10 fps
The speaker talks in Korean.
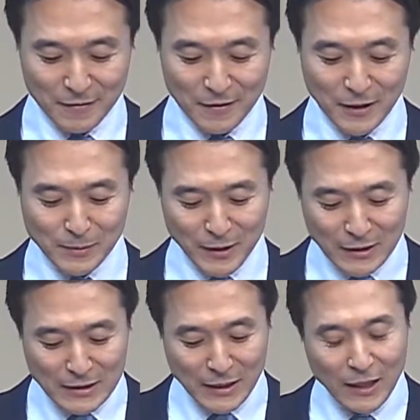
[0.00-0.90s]
하지만
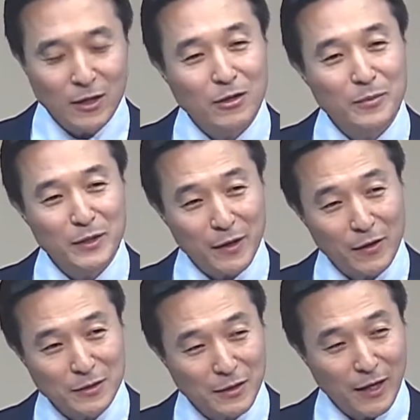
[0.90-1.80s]
인생의 여름이
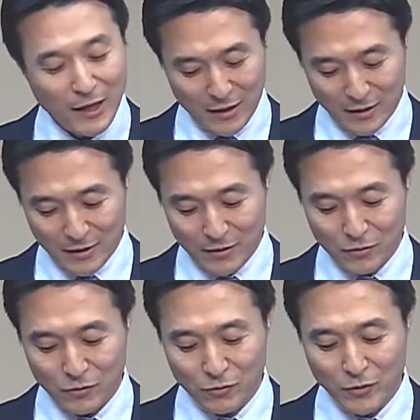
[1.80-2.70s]
되어서야
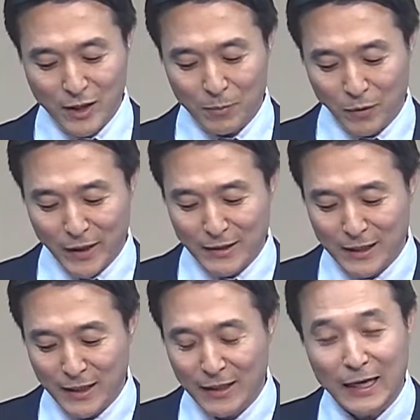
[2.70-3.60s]
우리가 보낸
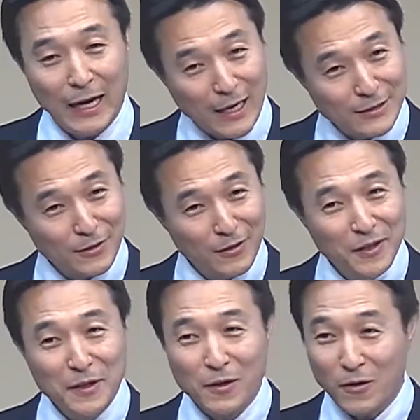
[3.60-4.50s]
자리에 나아가서
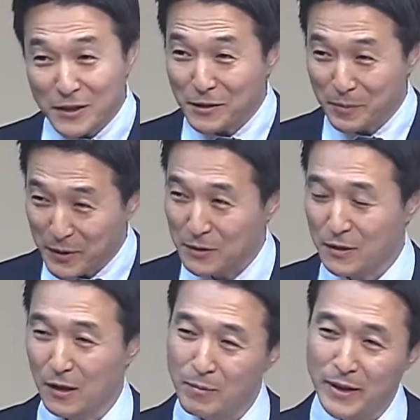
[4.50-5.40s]
거기서 비로소
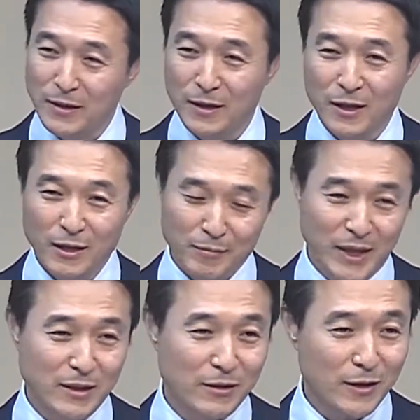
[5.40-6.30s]
열매를
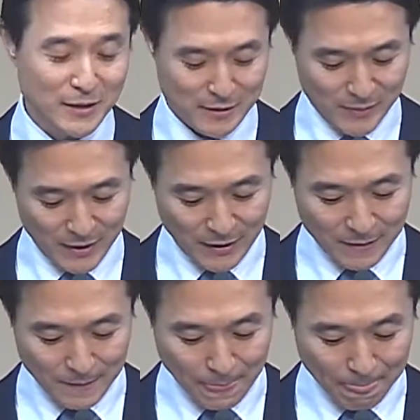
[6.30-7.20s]
맺는 것 같습니다.
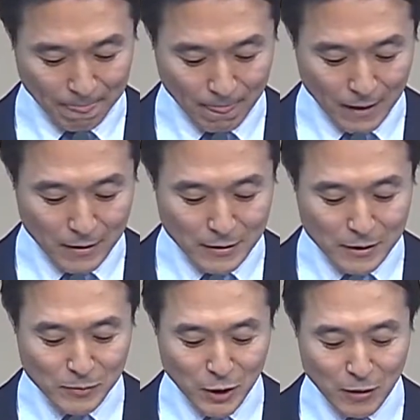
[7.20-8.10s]

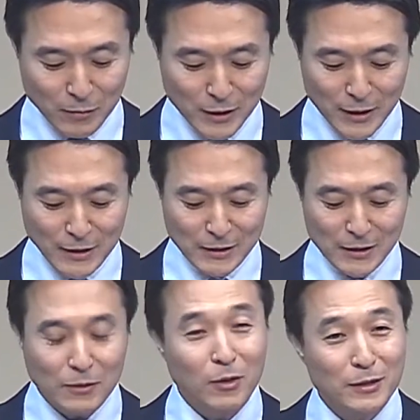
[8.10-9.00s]
지금 여러분이 다니시는
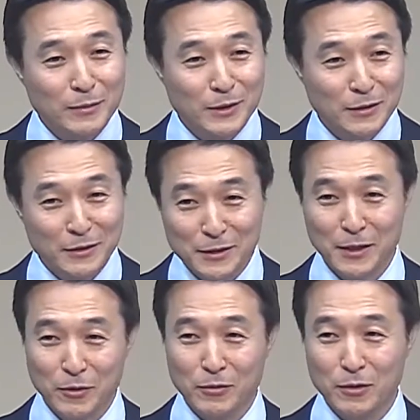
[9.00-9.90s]
이 월드미션
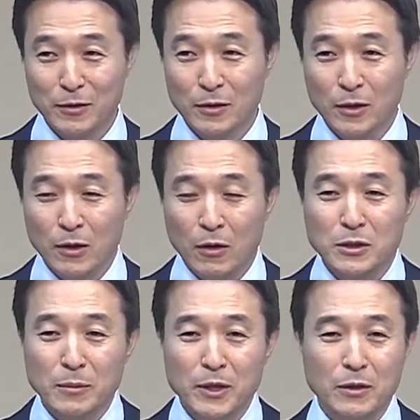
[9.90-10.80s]
신학교는
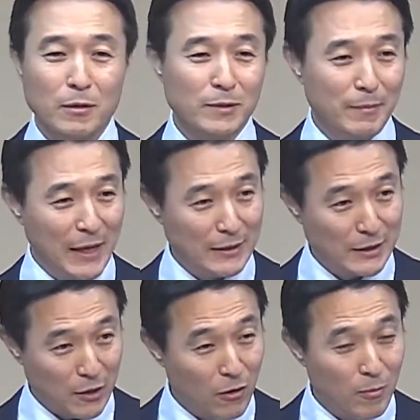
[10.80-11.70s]
어쩌면 여러분의 많은
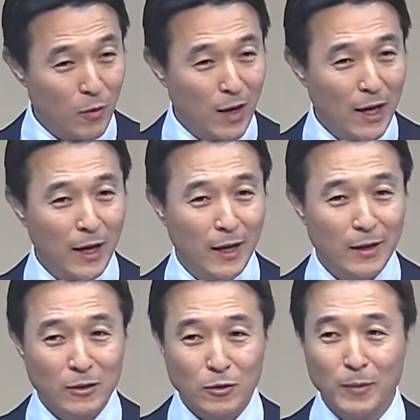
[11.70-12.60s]
경험과
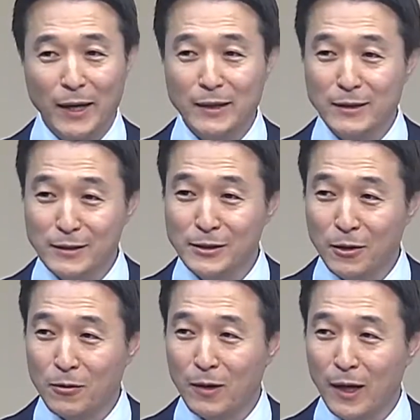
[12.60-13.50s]
또 많은
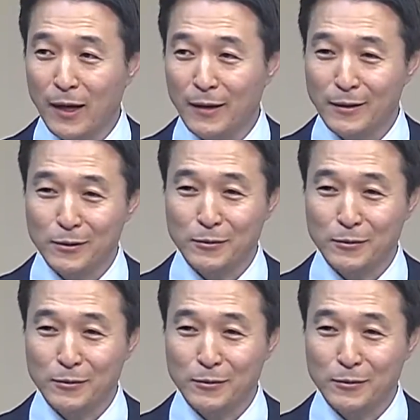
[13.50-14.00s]
능력과 또